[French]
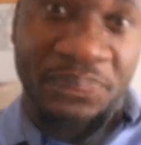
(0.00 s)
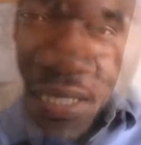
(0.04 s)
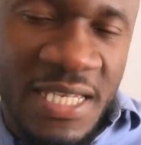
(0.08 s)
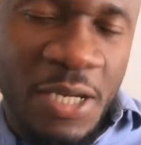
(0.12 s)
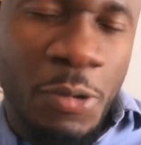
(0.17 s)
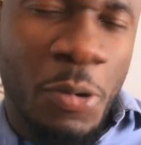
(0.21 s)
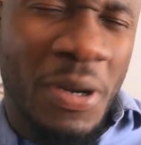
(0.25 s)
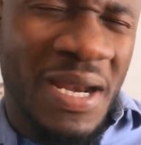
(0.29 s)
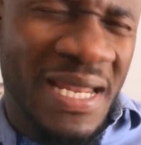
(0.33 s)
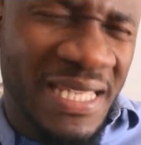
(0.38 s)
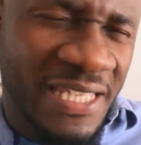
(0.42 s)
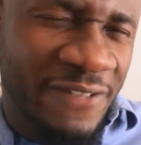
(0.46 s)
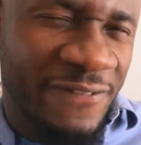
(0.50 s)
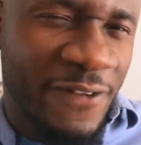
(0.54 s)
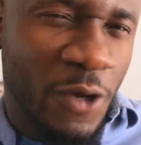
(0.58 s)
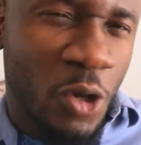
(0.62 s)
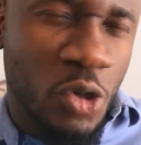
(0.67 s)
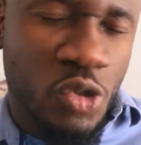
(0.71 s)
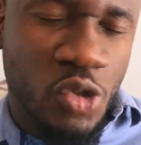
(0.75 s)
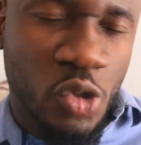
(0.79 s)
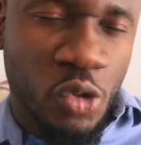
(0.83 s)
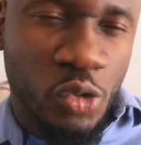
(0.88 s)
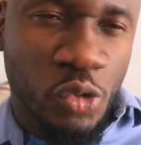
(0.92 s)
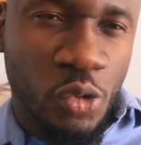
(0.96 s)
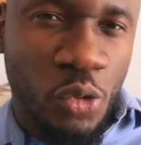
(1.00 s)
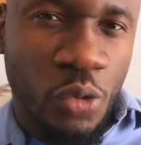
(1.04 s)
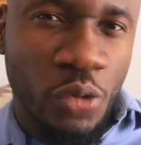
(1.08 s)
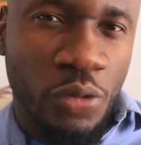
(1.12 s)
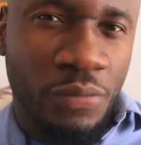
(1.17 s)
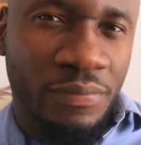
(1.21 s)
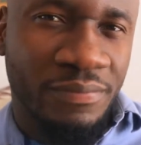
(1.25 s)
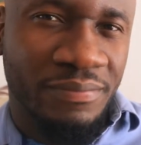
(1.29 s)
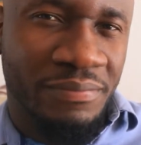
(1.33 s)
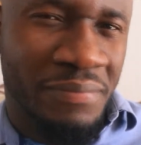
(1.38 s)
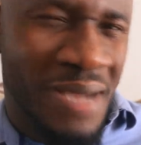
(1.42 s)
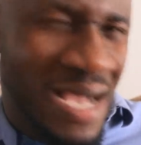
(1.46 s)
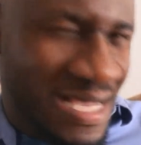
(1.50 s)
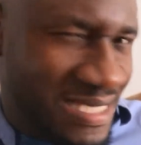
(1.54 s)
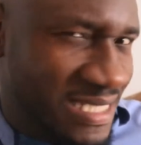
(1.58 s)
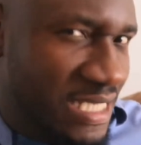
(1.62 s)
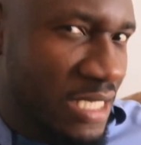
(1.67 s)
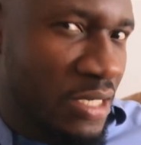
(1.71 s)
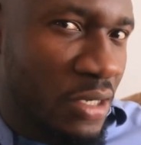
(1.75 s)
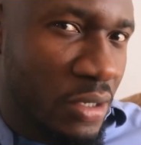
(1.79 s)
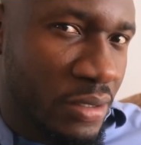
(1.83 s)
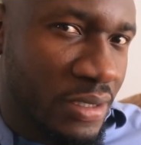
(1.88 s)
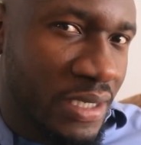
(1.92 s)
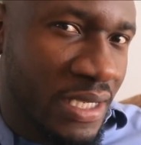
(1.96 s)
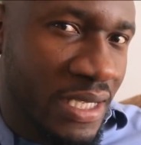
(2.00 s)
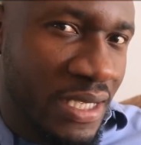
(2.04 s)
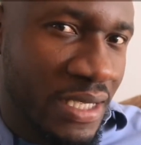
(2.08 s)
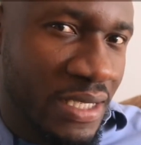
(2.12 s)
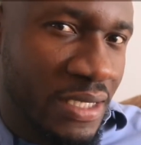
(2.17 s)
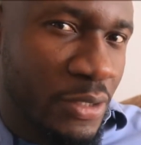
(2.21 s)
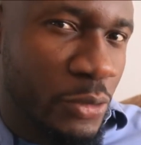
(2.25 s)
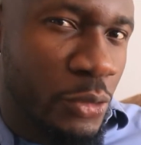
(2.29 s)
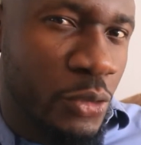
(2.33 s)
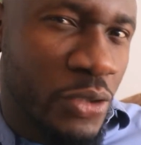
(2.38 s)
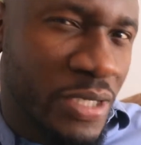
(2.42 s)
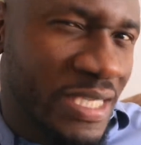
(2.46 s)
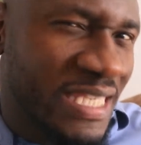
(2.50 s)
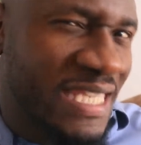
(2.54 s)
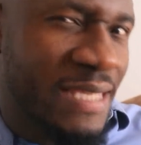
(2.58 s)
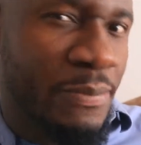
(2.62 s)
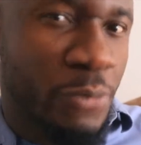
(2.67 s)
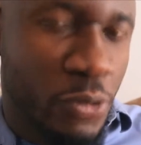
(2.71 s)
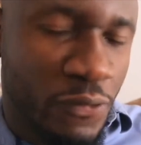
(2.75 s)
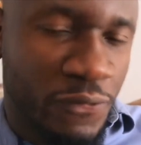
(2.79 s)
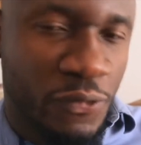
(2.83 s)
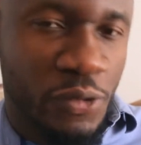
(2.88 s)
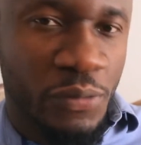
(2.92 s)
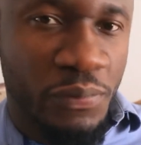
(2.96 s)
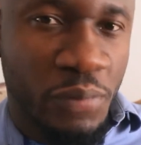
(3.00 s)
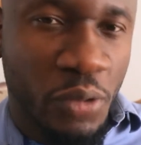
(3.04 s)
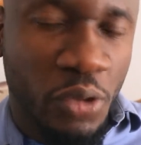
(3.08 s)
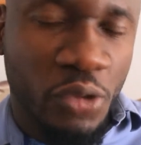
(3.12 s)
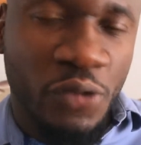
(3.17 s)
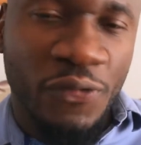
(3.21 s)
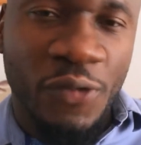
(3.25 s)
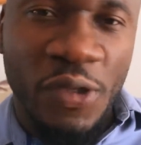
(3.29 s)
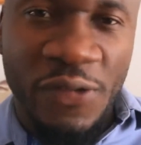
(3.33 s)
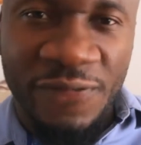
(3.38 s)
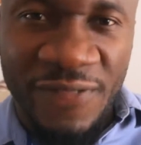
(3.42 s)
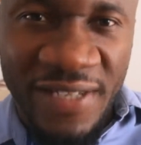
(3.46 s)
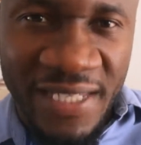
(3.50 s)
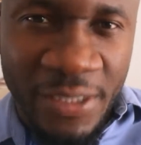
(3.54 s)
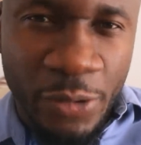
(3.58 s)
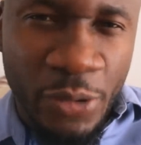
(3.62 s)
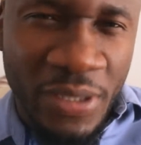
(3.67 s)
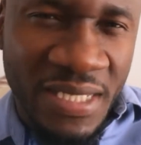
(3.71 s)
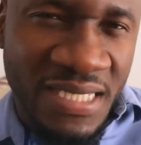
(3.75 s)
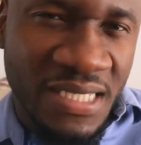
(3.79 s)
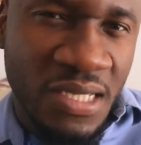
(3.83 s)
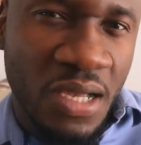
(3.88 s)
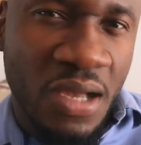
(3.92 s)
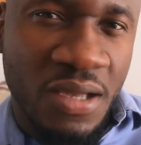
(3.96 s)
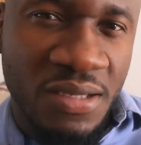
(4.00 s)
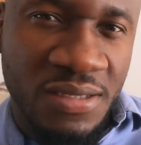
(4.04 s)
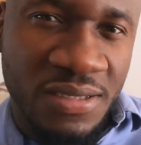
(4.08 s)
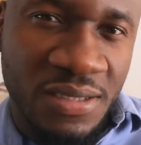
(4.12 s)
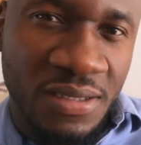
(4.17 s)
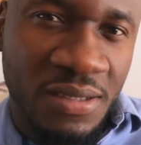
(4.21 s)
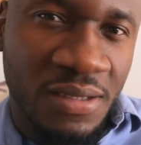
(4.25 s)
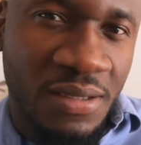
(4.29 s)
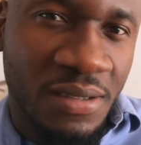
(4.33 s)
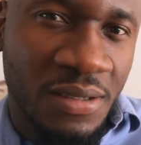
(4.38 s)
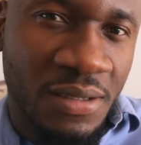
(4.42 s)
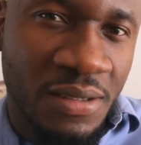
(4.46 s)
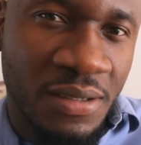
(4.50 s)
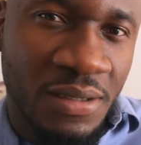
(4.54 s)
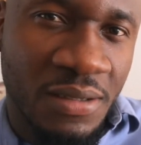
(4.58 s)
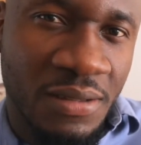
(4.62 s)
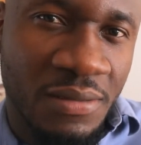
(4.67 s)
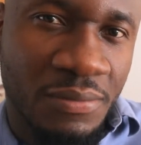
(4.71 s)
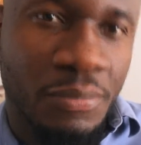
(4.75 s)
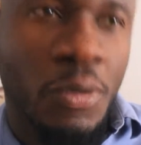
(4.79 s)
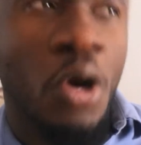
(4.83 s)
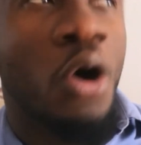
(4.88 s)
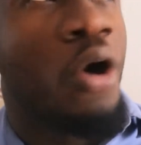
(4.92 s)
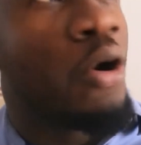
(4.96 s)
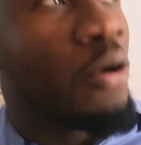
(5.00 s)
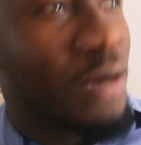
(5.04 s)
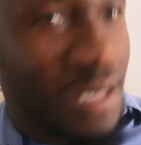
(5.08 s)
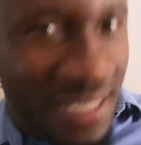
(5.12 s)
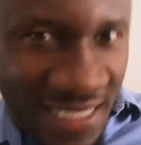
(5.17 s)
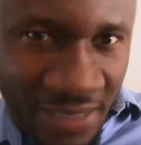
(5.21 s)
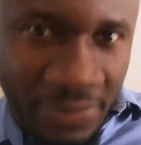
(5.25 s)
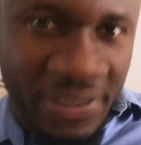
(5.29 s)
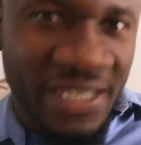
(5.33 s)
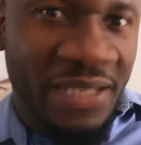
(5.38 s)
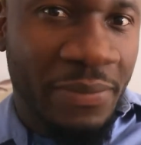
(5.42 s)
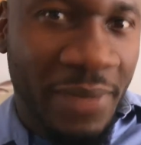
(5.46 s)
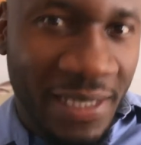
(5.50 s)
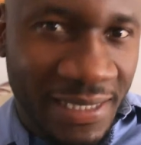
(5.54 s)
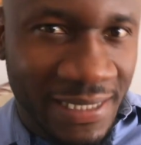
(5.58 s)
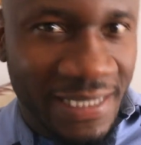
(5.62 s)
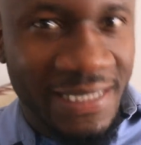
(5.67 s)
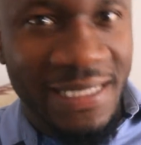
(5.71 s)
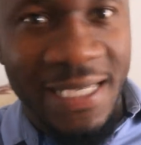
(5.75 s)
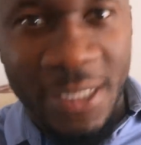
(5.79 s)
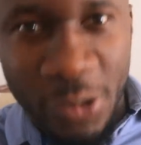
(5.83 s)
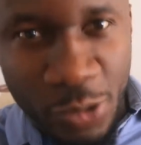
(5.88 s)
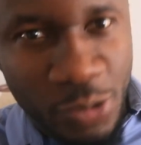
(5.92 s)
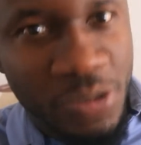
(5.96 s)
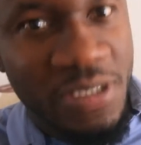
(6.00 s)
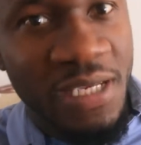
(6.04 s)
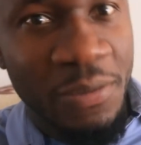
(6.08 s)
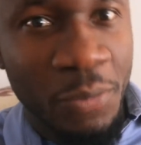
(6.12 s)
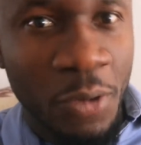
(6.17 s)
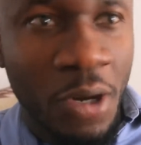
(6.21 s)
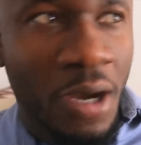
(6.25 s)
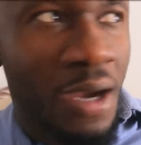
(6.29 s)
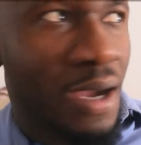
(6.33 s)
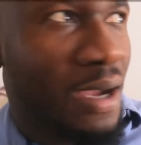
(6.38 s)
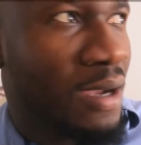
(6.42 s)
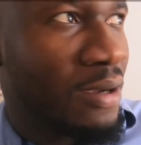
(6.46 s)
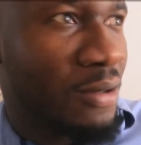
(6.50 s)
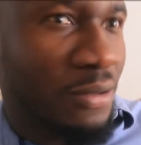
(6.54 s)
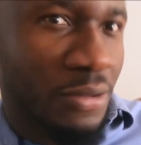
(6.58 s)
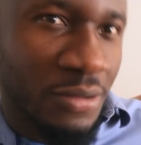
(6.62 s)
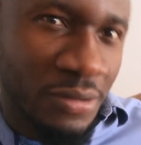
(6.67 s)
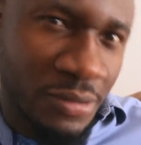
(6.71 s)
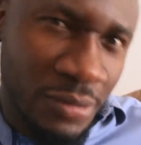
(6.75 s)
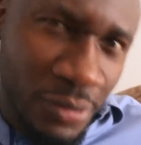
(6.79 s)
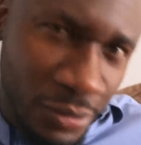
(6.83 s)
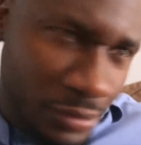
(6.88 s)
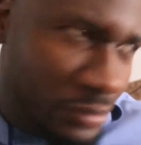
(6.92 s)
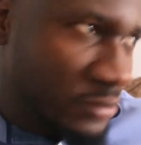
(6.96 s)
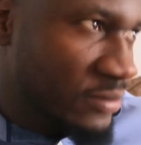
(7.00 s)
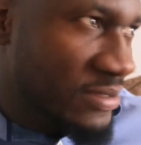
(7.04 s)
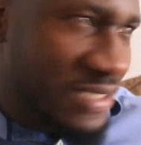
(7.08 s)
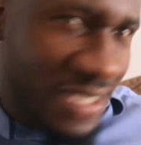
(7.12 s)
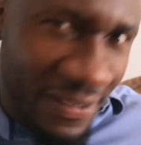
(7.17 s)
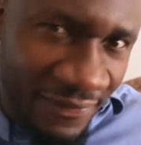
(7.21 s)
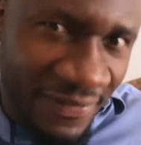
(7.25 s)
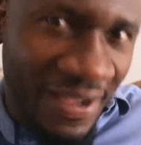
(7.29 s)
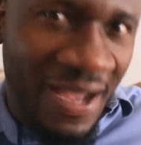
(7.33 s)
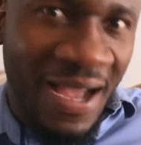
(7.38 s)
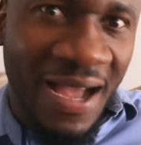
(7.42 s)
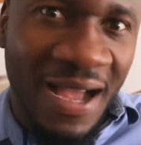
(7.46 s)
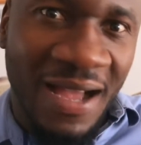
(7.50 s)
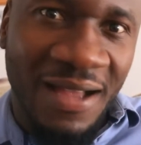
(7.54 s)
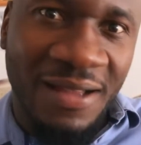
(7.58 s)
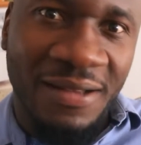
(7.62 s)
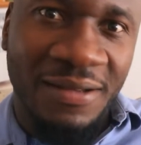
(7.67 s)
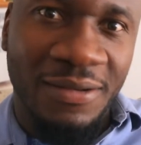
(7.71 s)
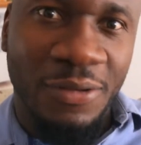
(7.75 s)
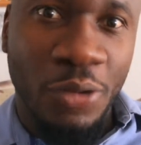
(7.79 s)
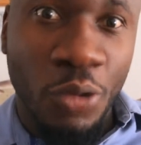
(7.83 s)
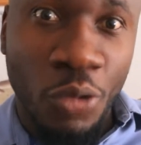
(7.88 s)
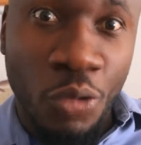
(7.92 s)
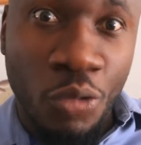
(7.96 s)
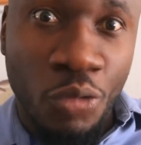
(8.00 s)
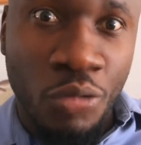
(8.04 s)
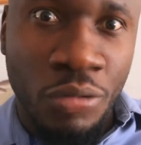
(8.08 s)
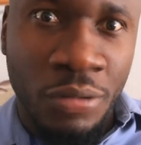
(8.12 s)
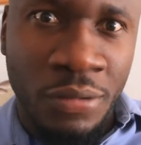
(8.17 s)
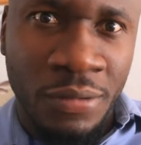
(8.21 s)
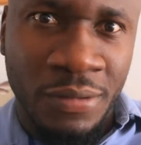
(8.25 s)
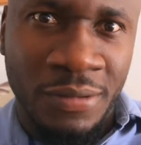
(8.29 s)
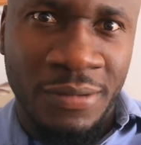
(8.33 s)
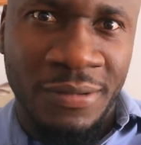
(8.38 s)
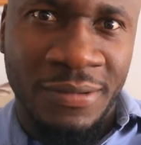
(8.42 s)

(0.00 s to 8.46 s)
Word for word: C'est quoi la différence entre Barcelone et une équipe de football de votre ville de naissance Bon, les amis de Madrid, excusez-moi, hein. oh, ça va, hein, oh,